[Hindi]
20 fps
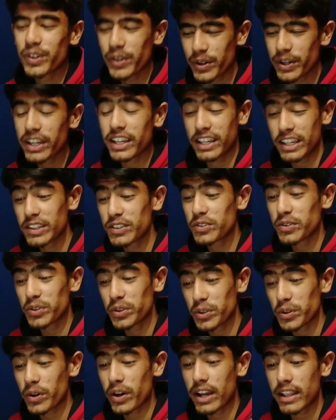तो 21 जून
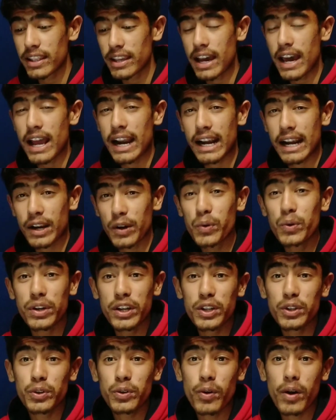
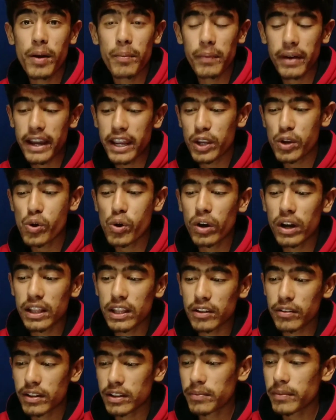2019 को हम गए योगा
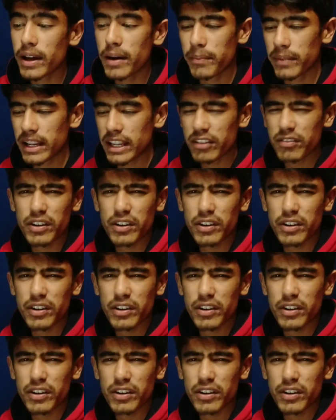दिवस में हमने ये